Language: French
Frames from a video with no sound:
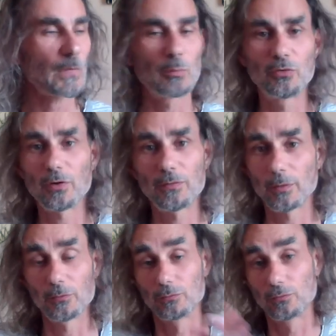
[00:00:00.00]
plusieurs
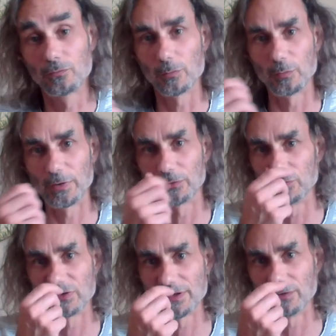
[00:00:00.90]
formes de toutes formes de
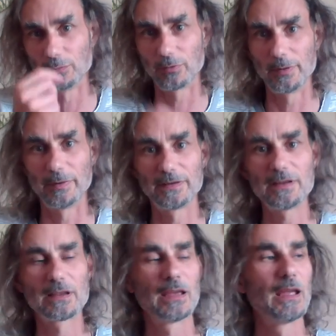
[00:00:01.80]
pathologies et de
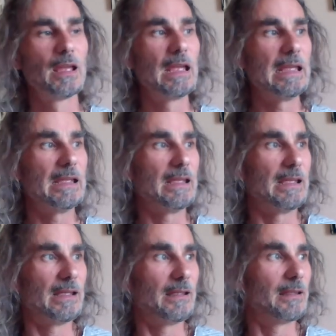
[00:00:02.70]
problématiques.
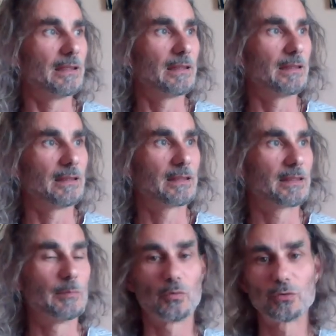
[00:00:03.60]
Et
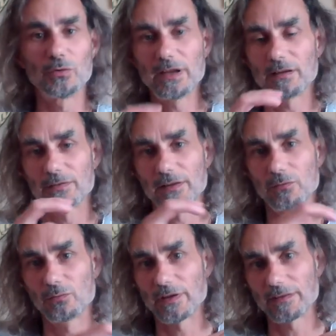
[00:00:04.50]
qui m'ont donné, en fait,
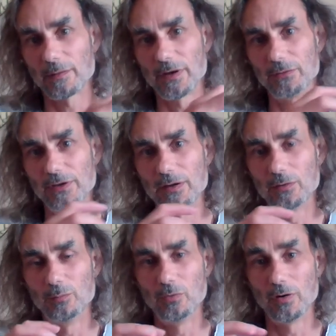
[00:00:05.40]
tout ça, ça m'a donné.
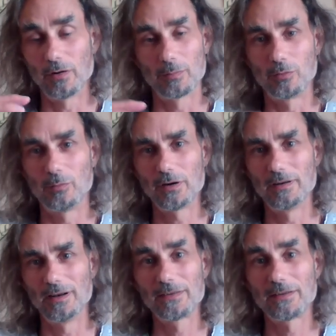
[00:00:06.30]
alors pour moi,
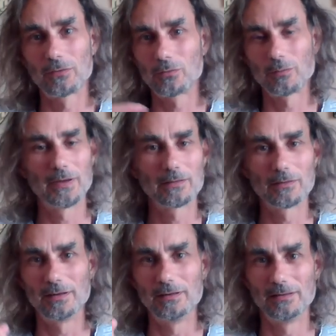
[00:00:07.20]
l'insertion, mettre
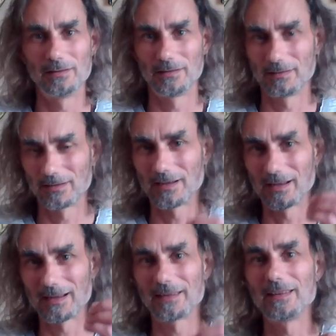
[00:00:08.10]
les,
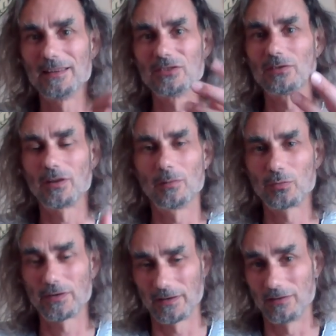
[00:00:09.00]
caser les gens dans
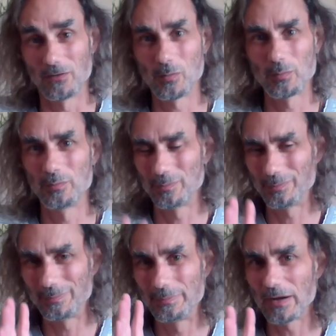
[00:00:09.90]
l'emploi, c'était vraiment
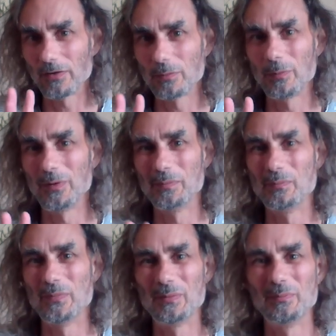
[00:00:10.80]
pas vraiment
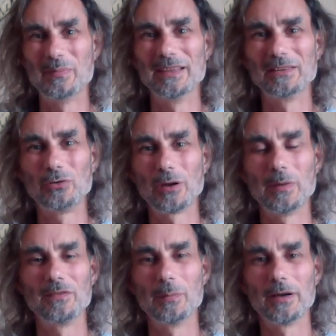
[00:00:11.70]
ma, nature et
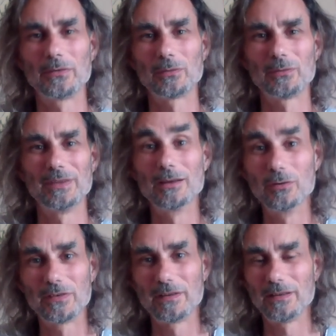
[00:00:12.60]
ma vibration.
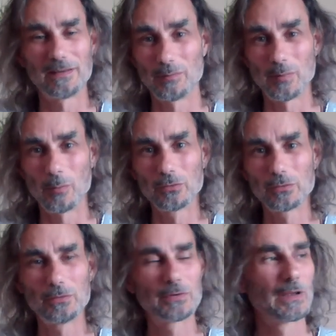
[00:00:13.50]
Négocier, c'était pas mon
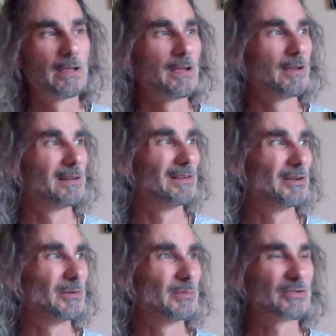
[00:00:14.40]
truc. Euh, moi,